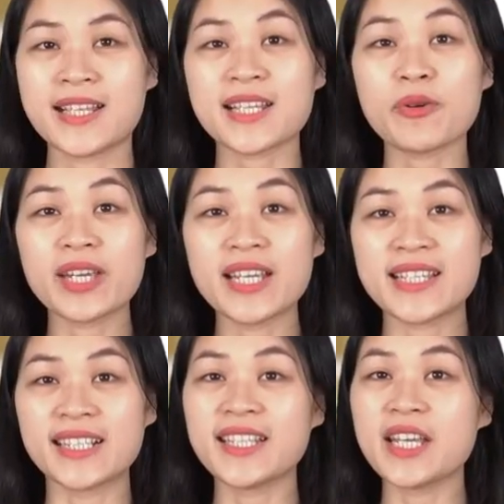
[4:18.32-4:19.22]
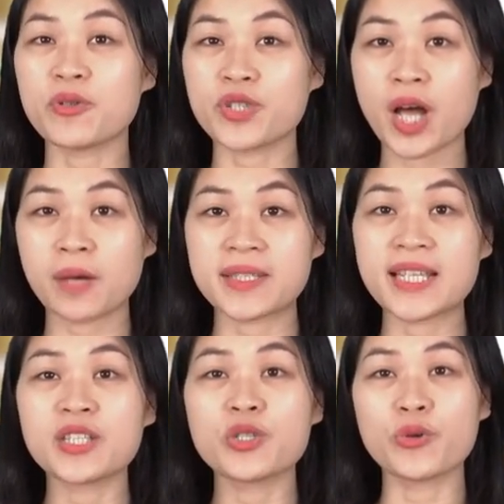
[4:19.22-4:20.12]
Sau khi giới thiệu cho học
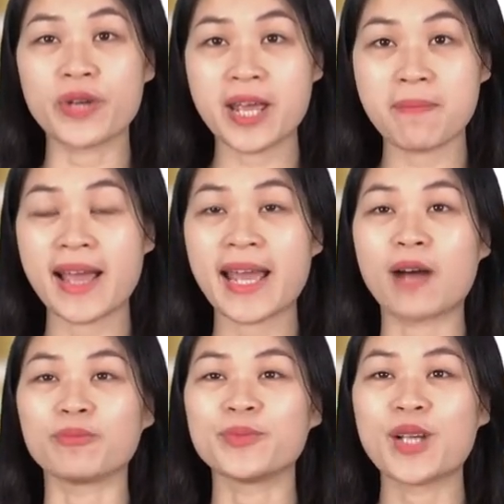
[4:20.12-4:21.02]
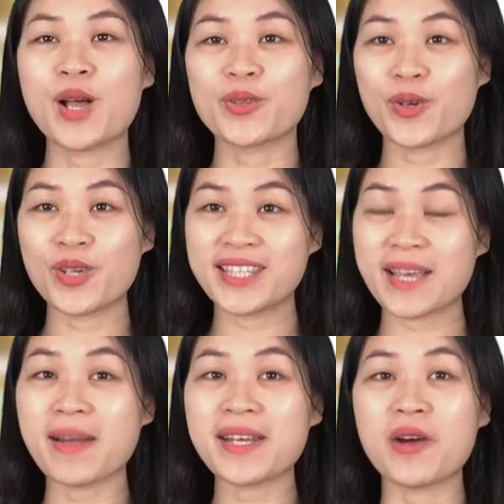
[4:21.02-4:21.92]
sinh chủ đề bài học, tôi
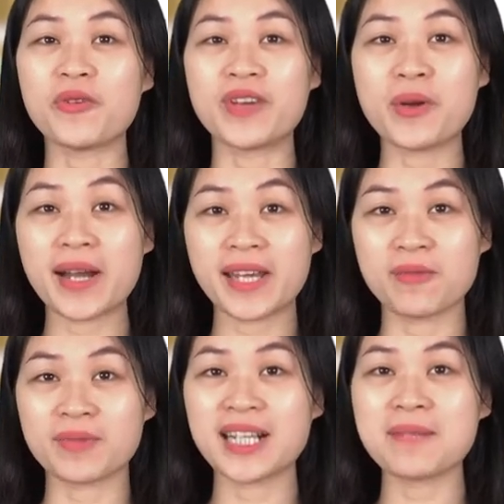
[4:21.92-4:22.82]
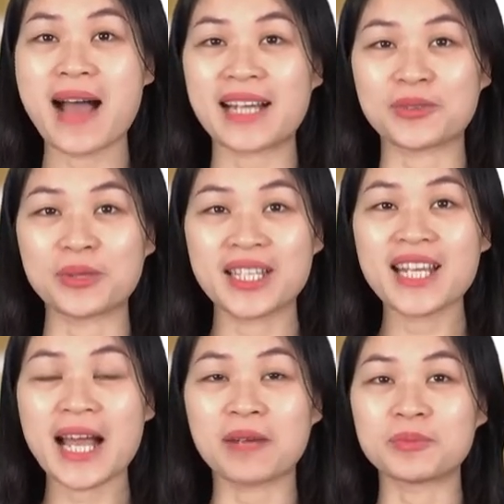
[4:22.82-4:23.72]
sẽ bắt đầu với hoạt động cơ bản của
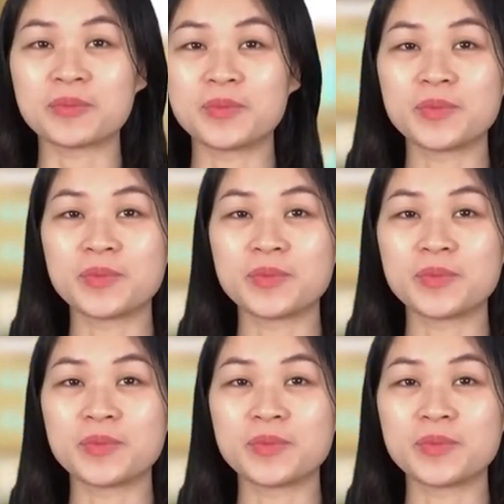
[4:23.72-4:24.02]
tiết học.